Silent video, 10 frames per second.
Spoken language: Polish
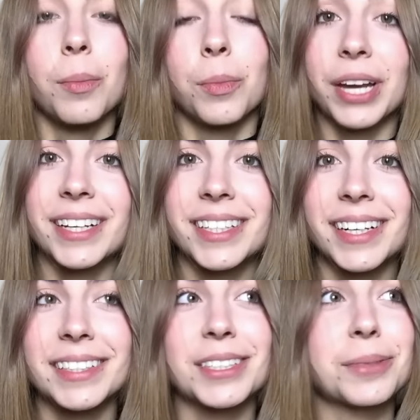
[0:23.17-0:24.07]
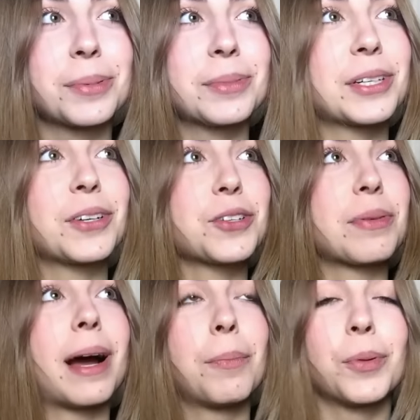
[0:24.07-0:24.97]
Bo ja generalnie to bym tylko
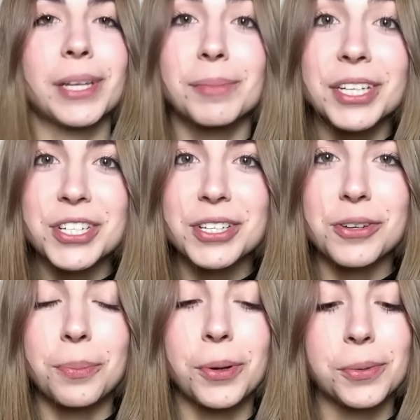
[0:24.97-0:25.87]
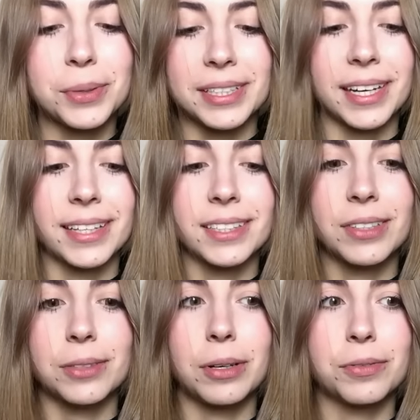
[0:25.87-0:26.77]
szła po najmniejszym dni oporu i najchętniej to
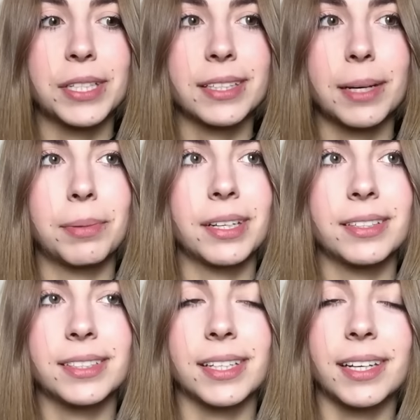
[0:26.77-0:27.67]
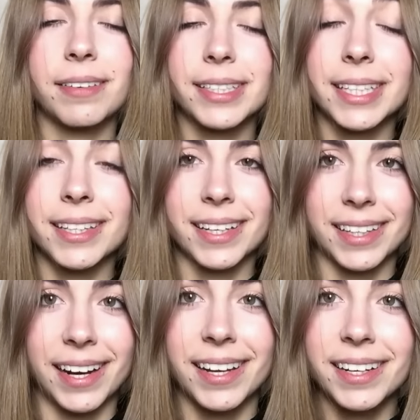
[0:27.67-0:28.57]
jadła owsiankę, banany, serki wiejskie i tak
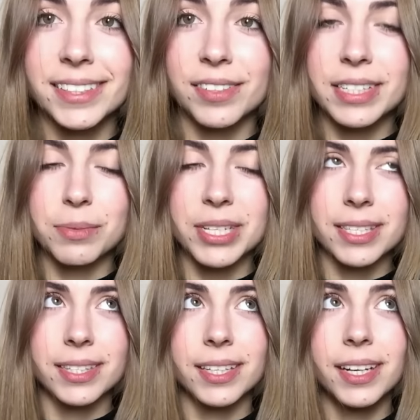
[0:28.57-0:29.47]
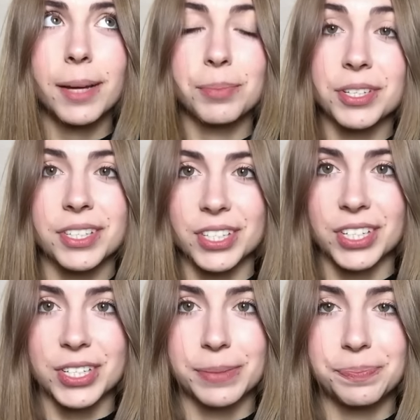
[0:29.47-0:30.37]
dalej. Ale stwierdziłam, że jest tyle pysznych
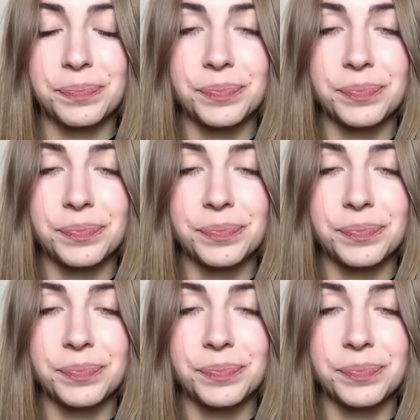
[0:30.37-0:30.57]
rzeczy,